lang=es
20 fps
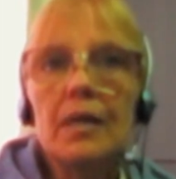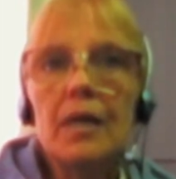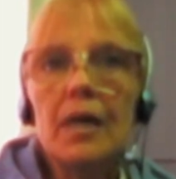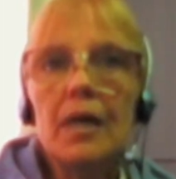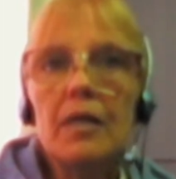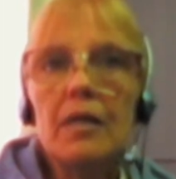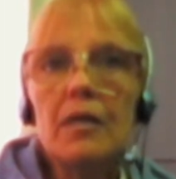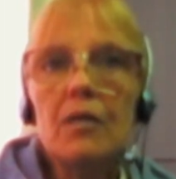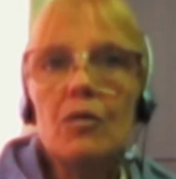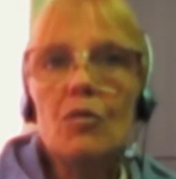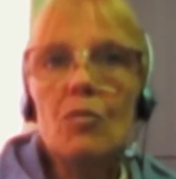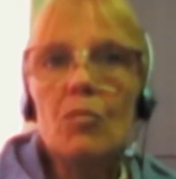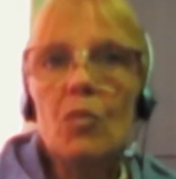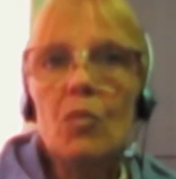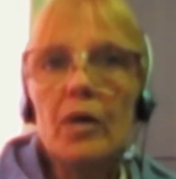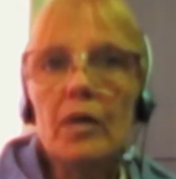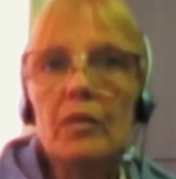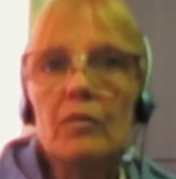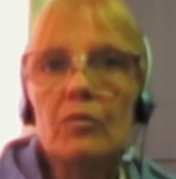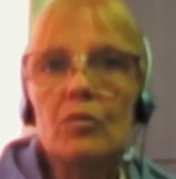Querido
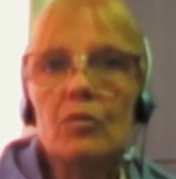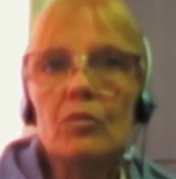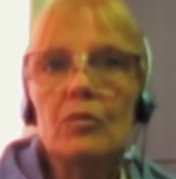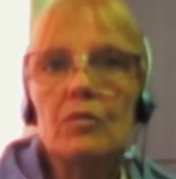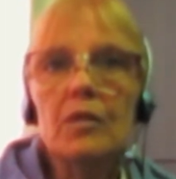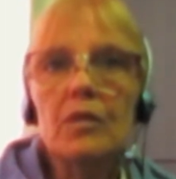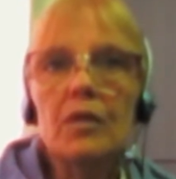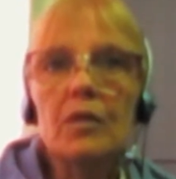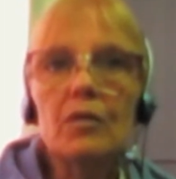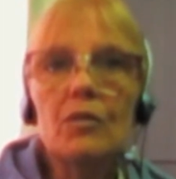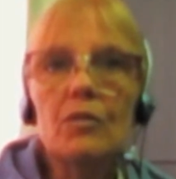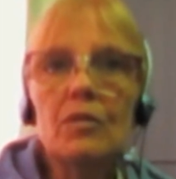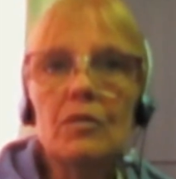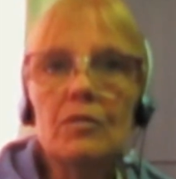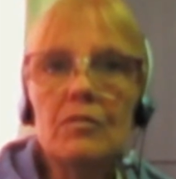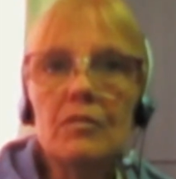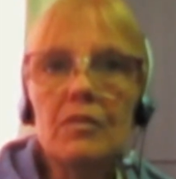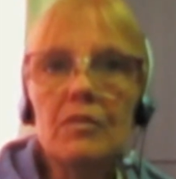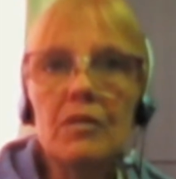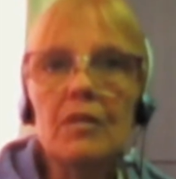muerto, quiero
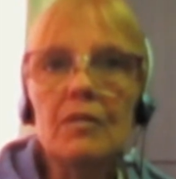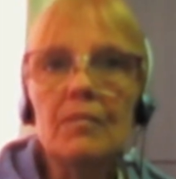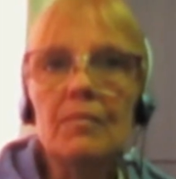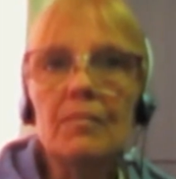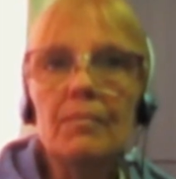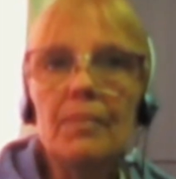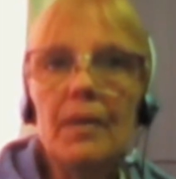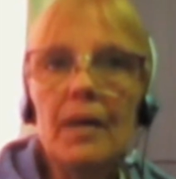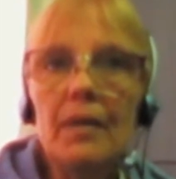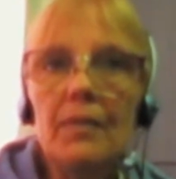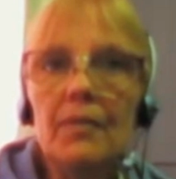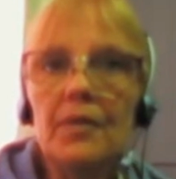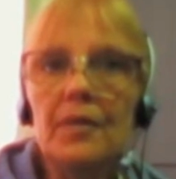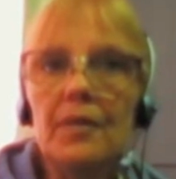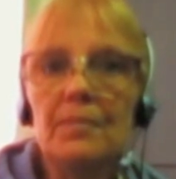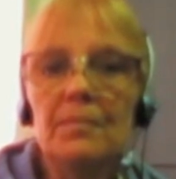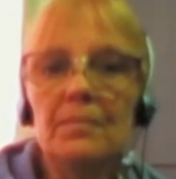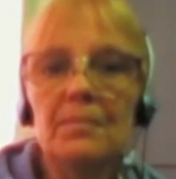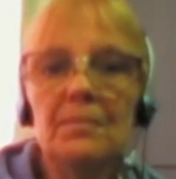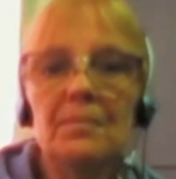decir,
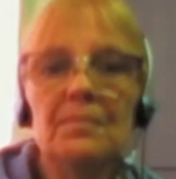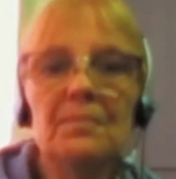padre,